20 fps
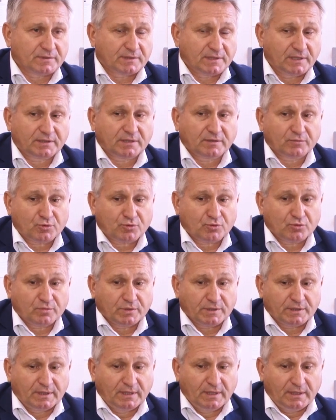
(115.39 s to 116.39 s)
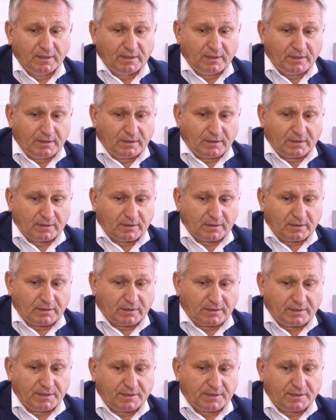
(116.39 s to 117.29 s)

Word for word: И для того, чтобы э,